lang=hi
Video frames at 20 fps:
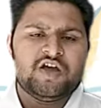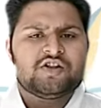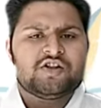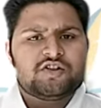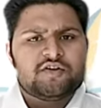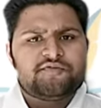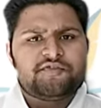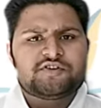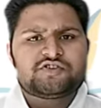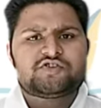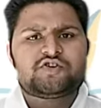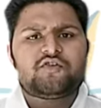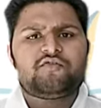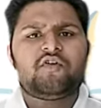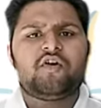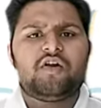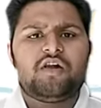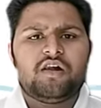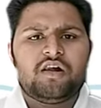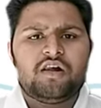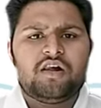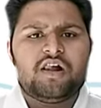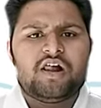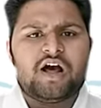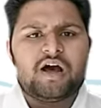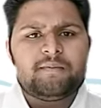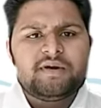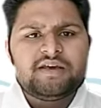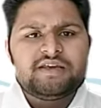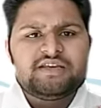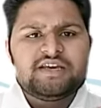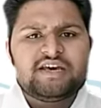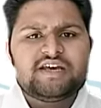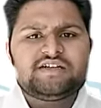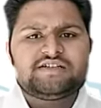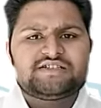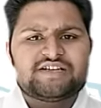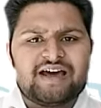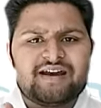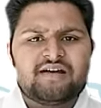तो फर्स्ट ऑफ ऑल हमें
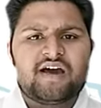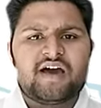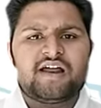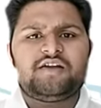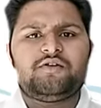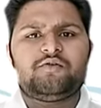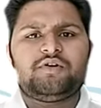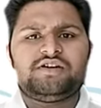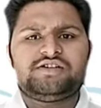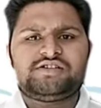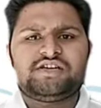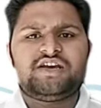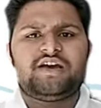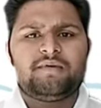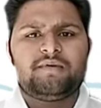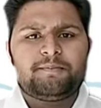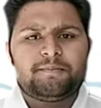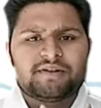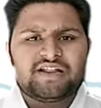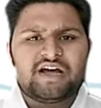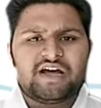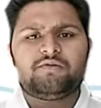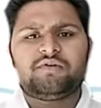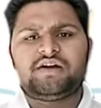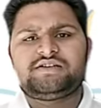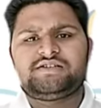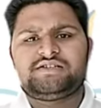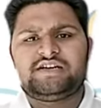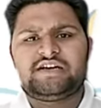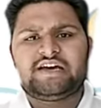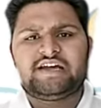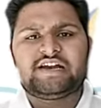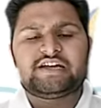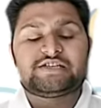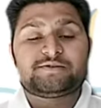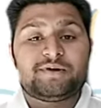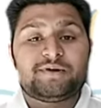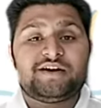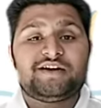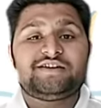यह जानकारी होनी चाहिए हमें पता होना चाहिए कि
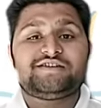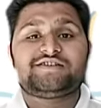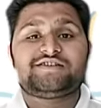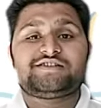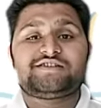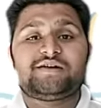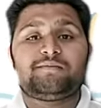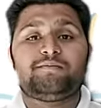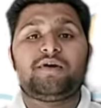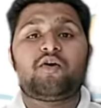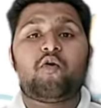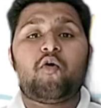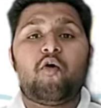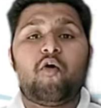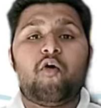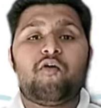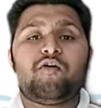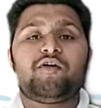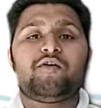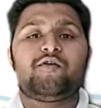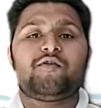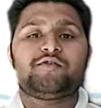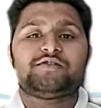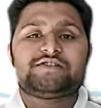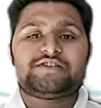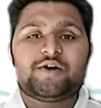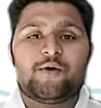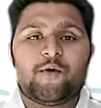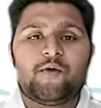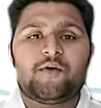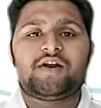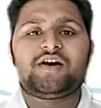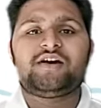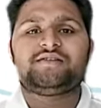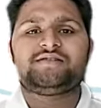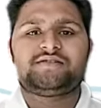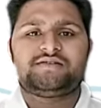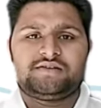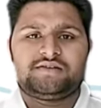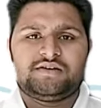रेस्पिरेटरी सिस्टम में कौन कौन से
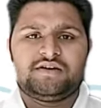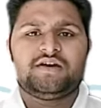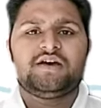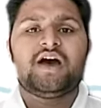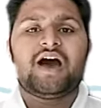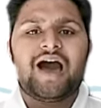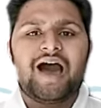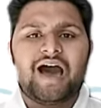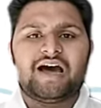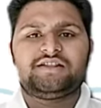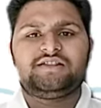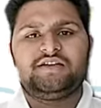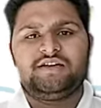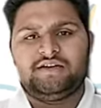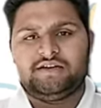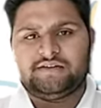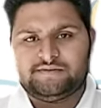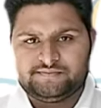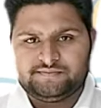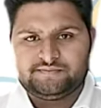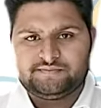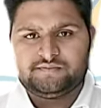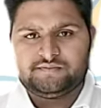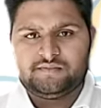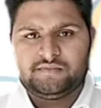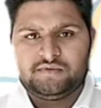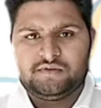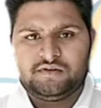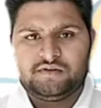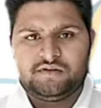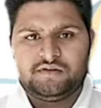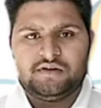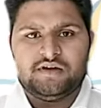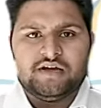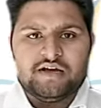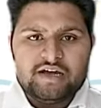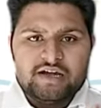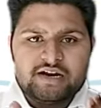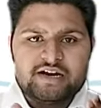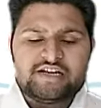ऑर्गन्स आते हैं
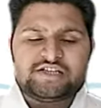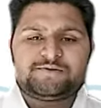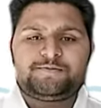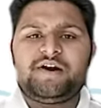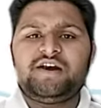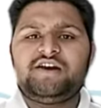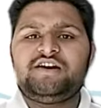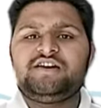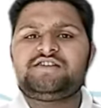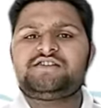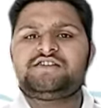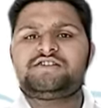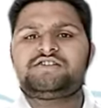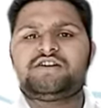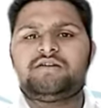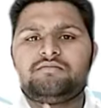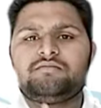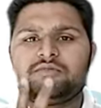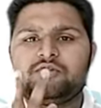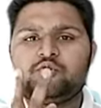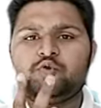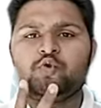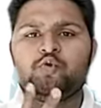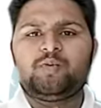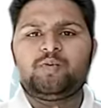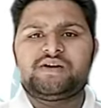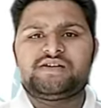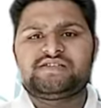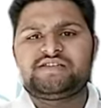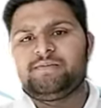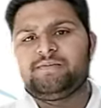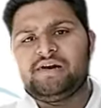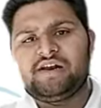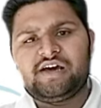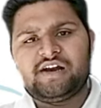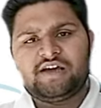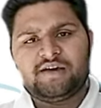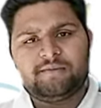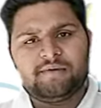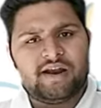रेस्पिरेटरी सिस्टम टू वर्ड से
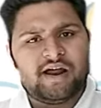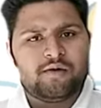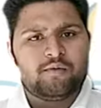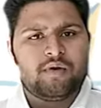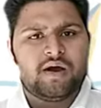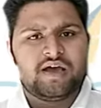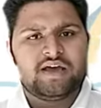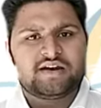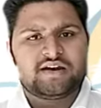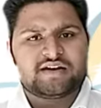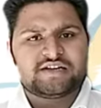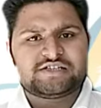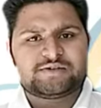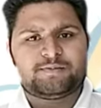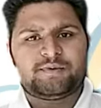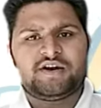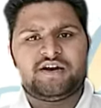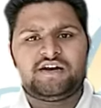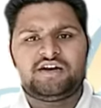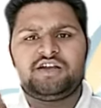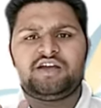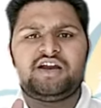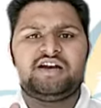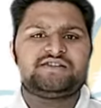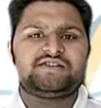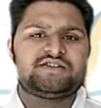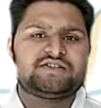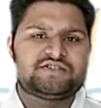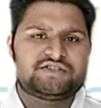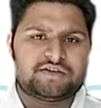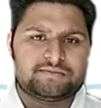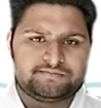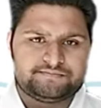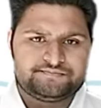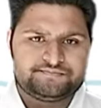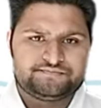मिलकर के बना हुआ है रेस्पिरेटरी एंड सिस्टम